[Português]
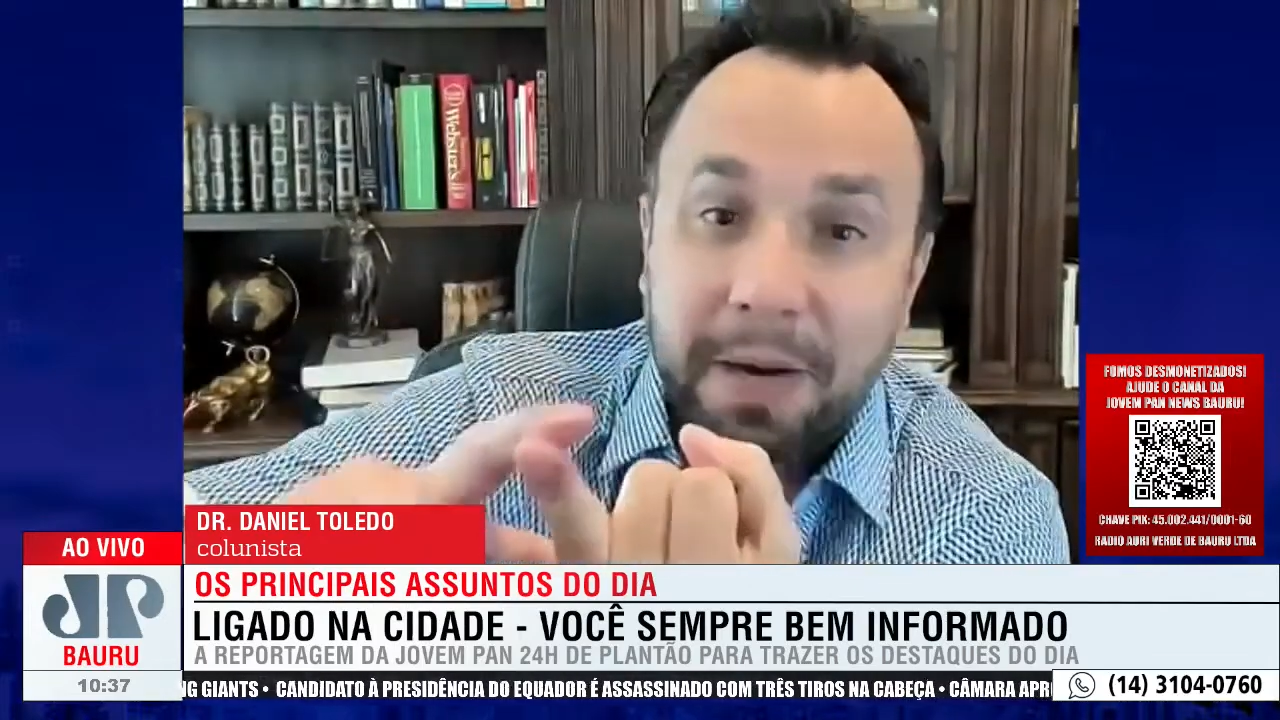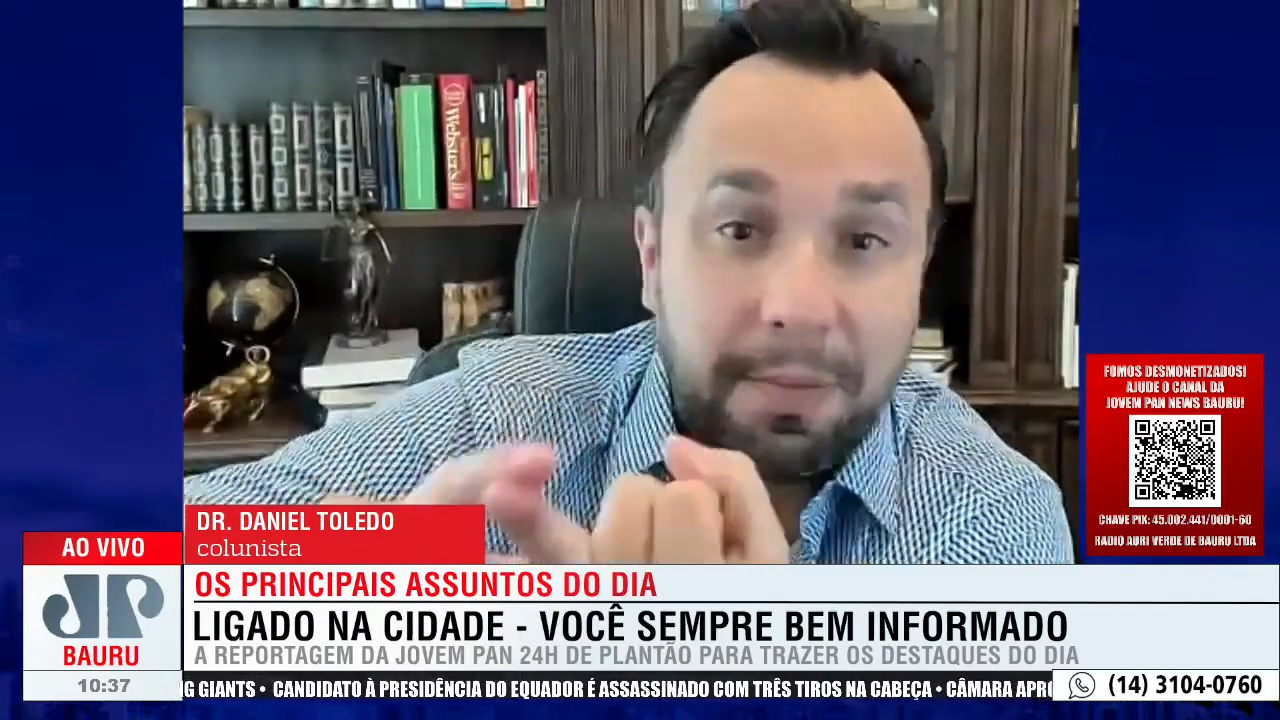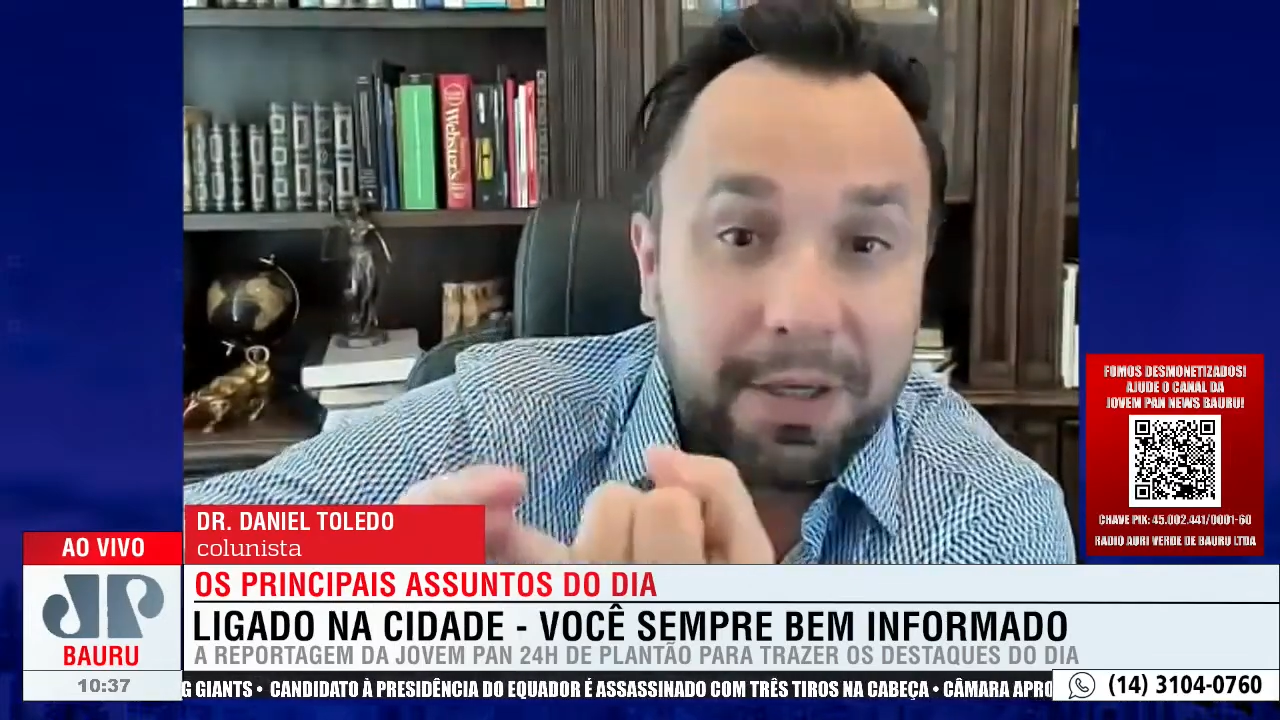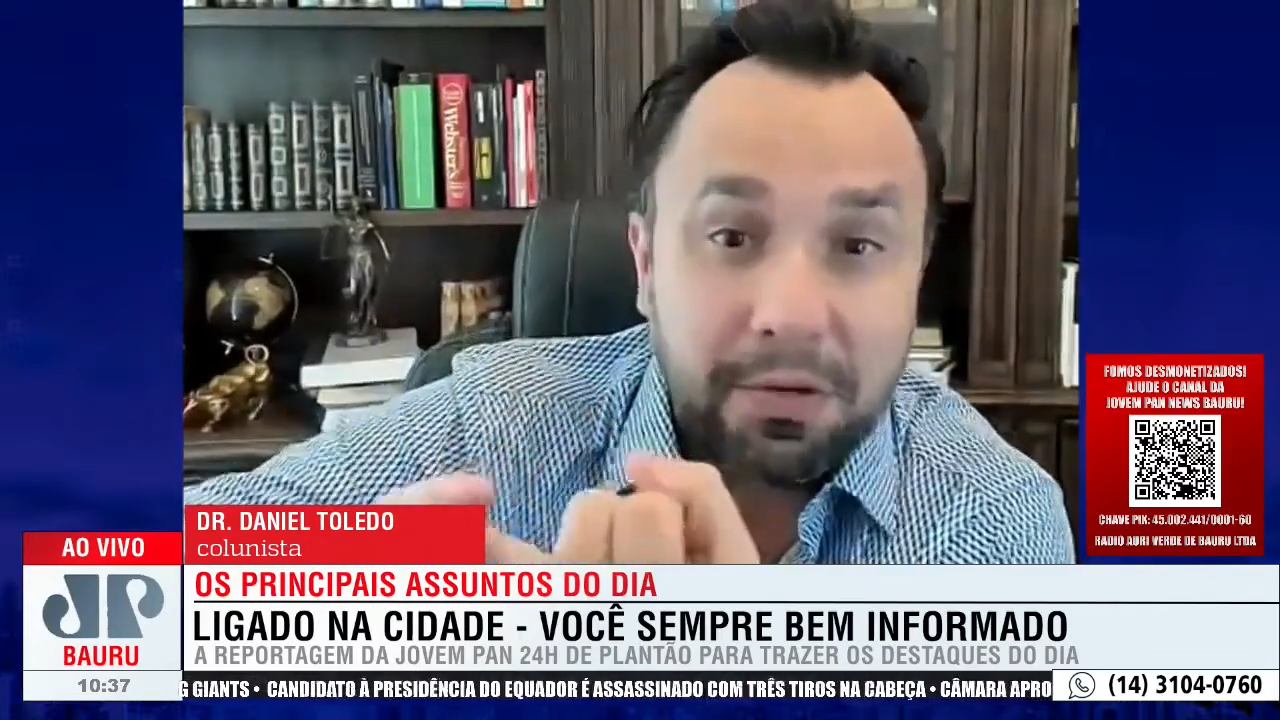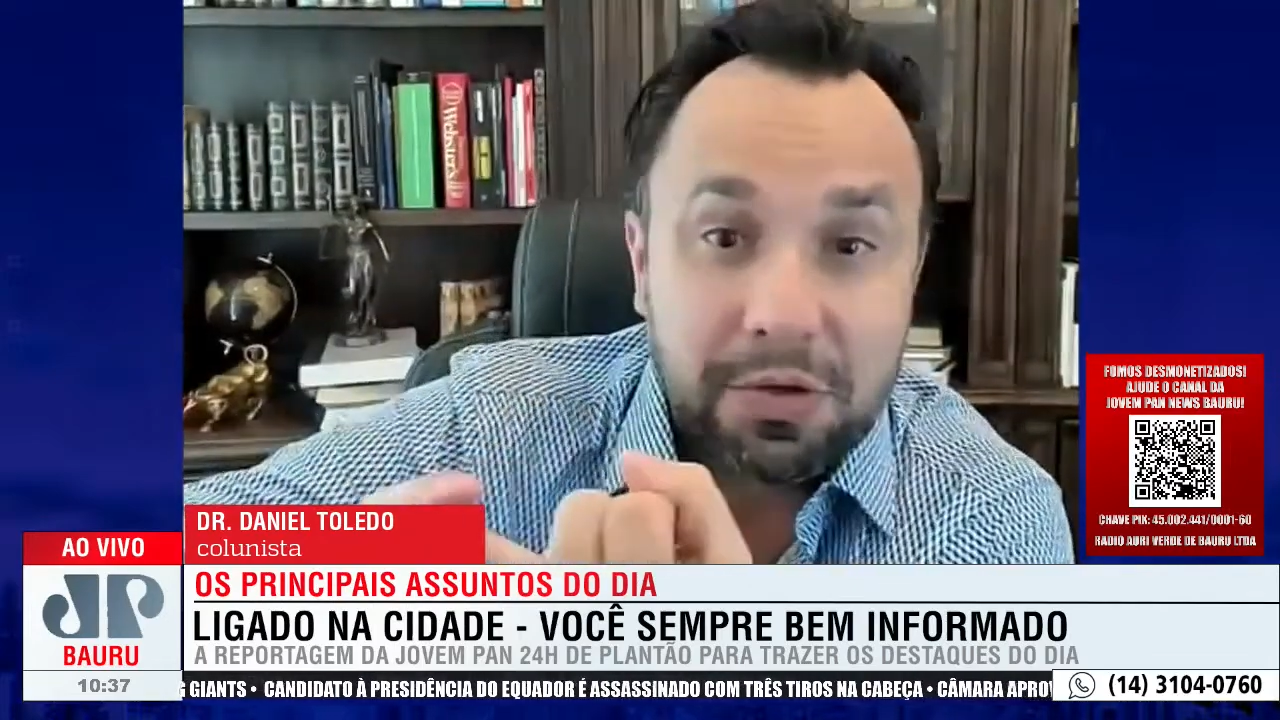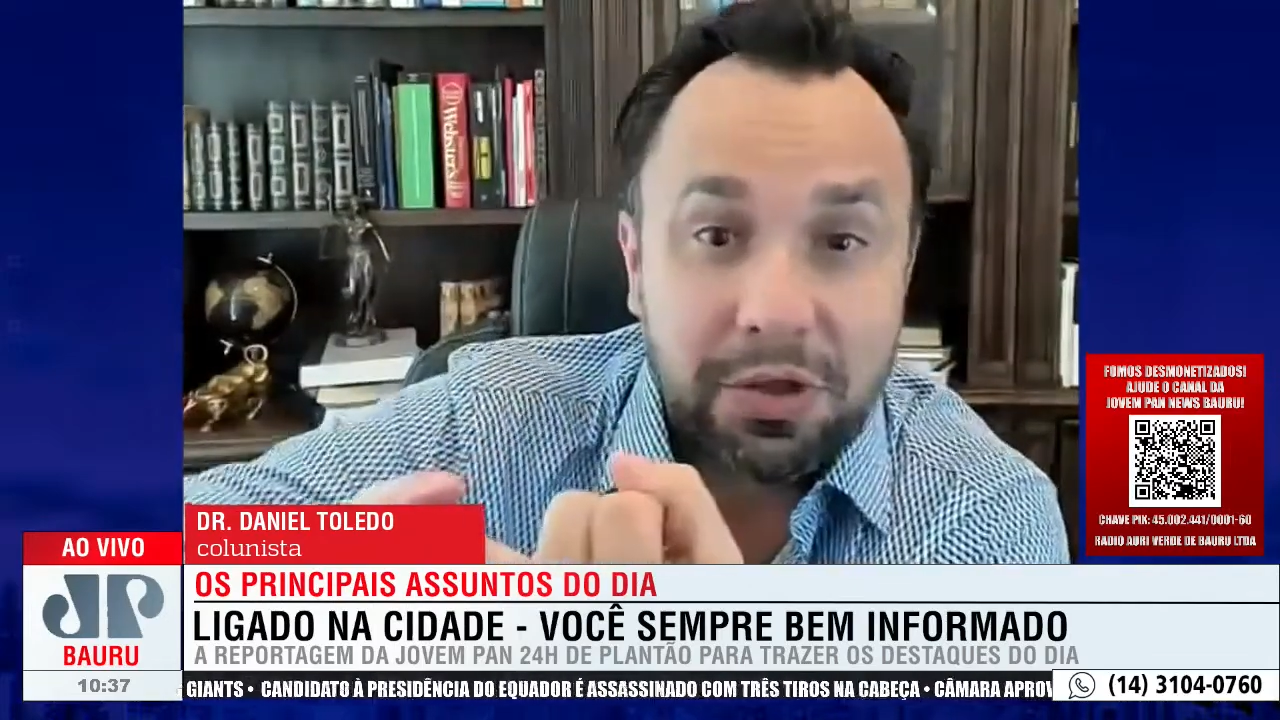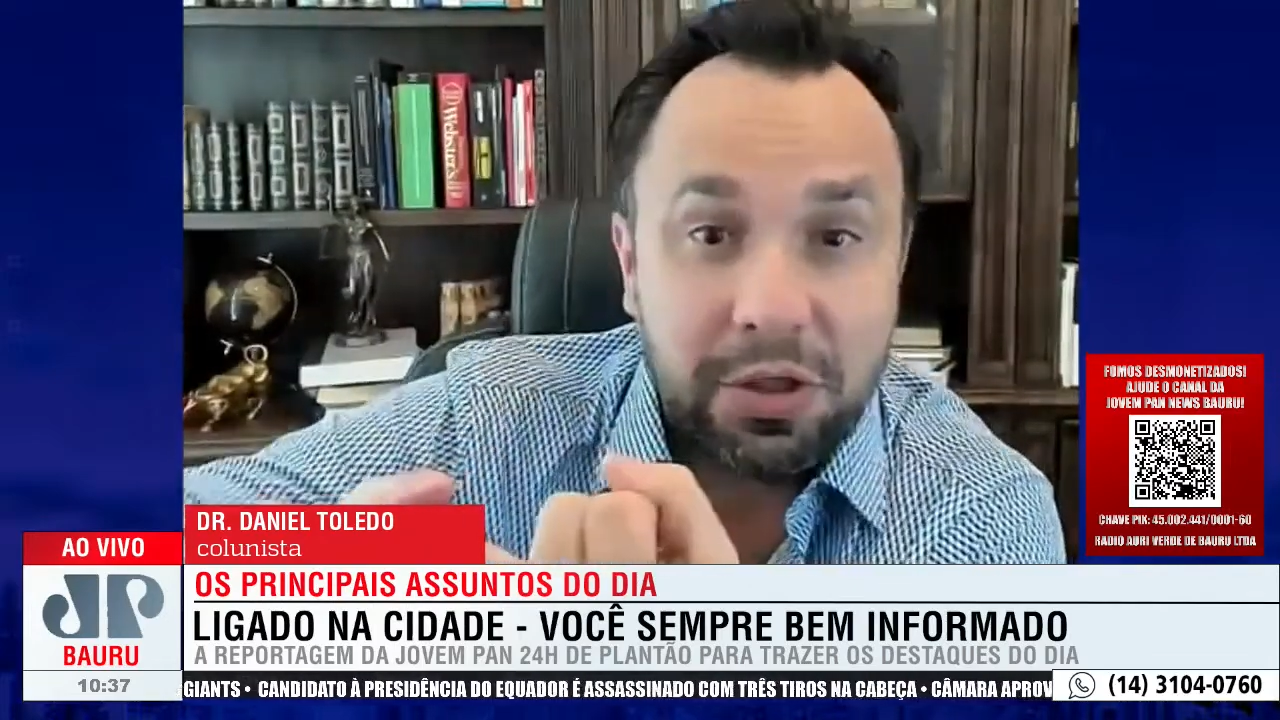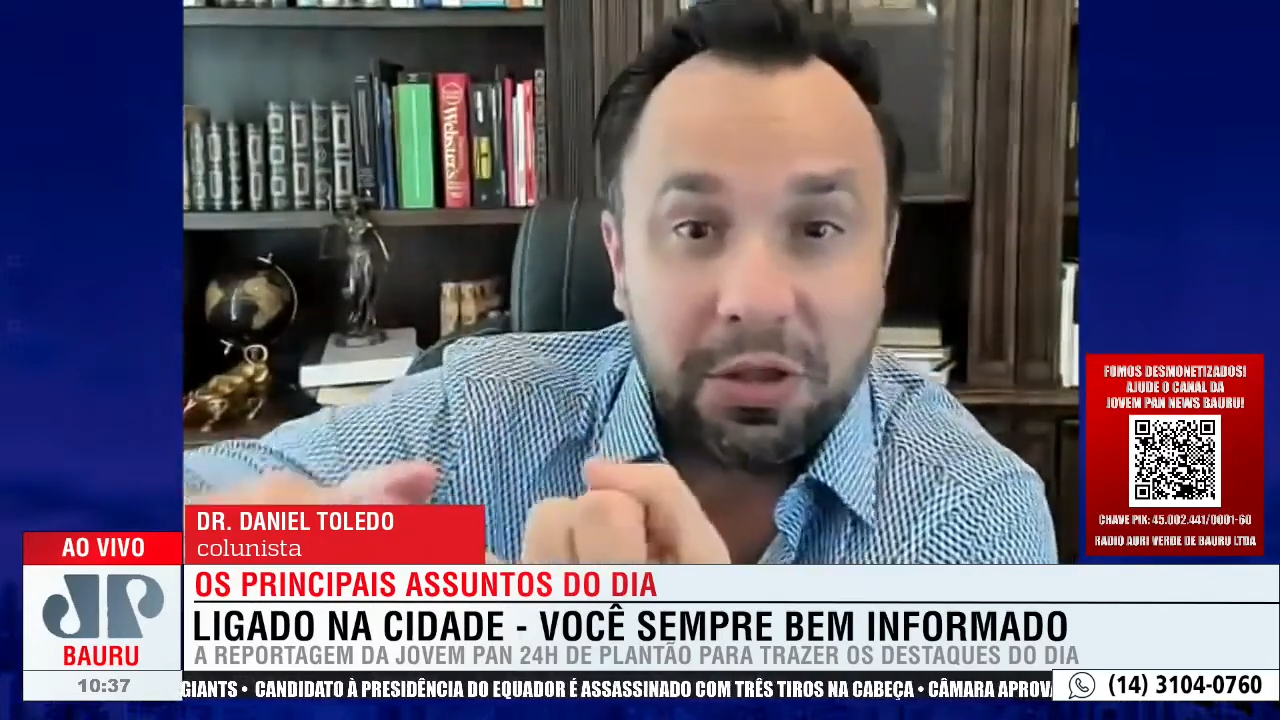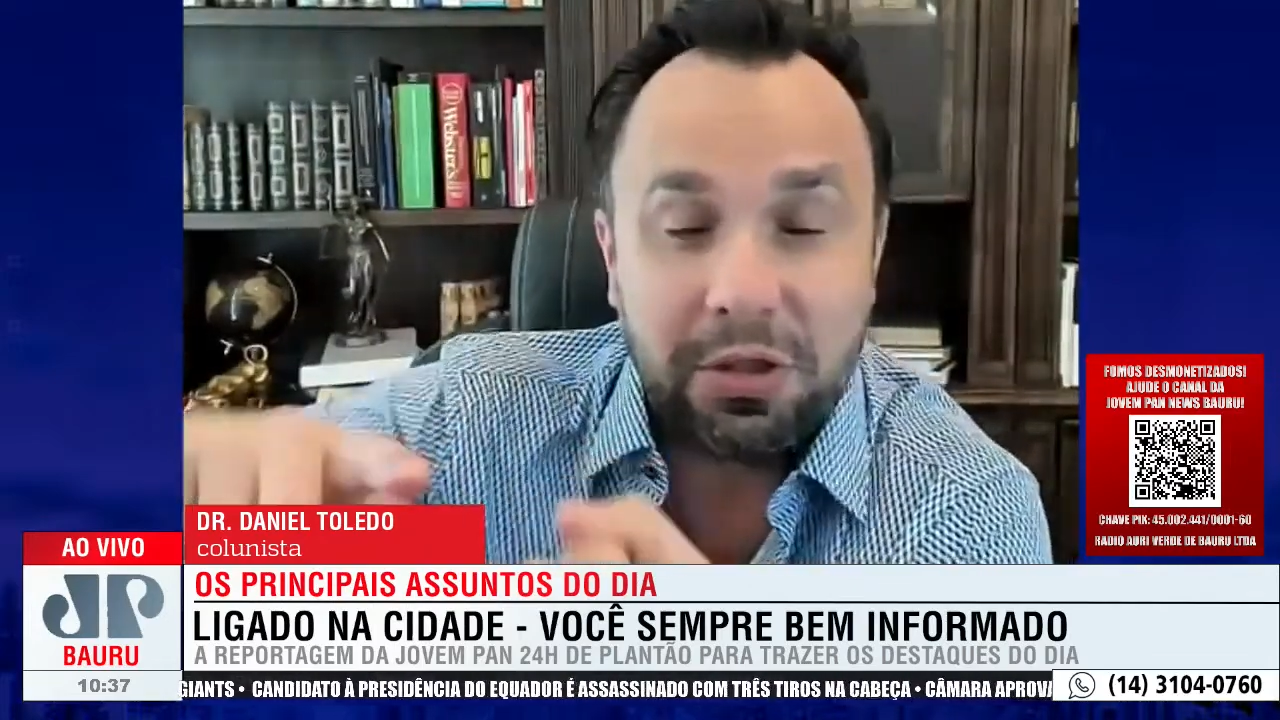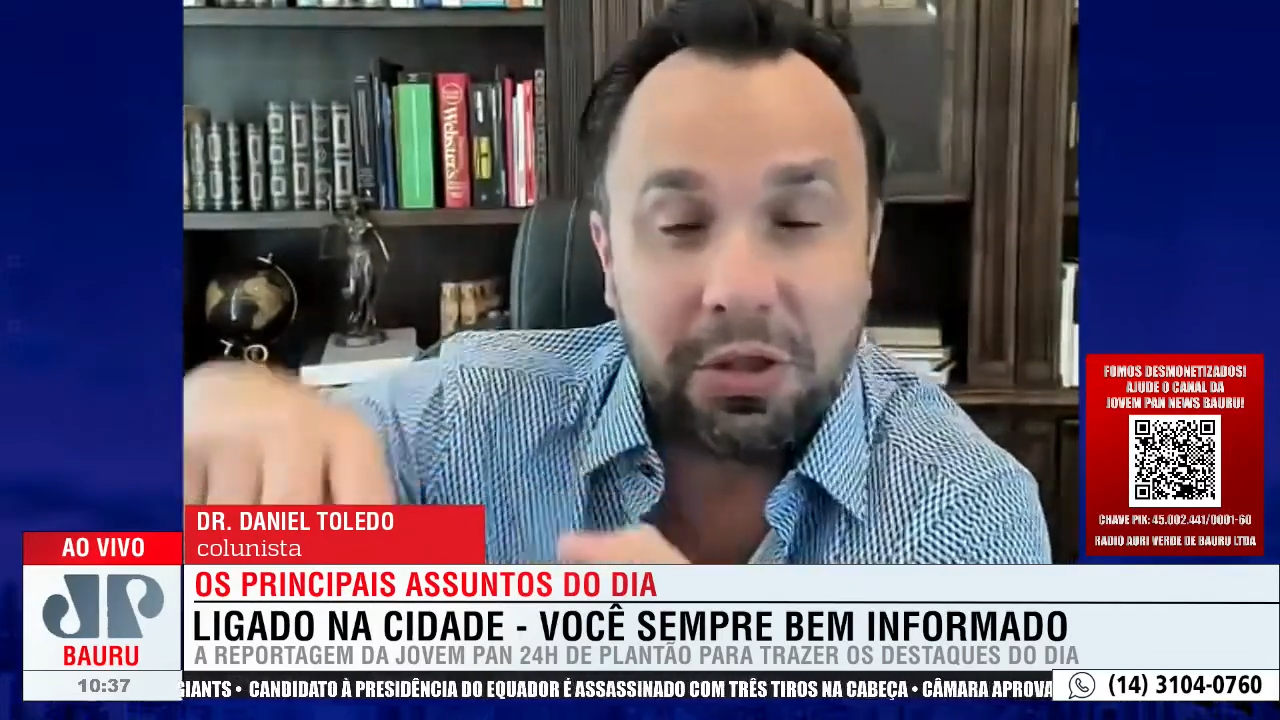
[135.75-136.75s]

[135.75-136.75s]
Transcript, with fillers: pagamentos de,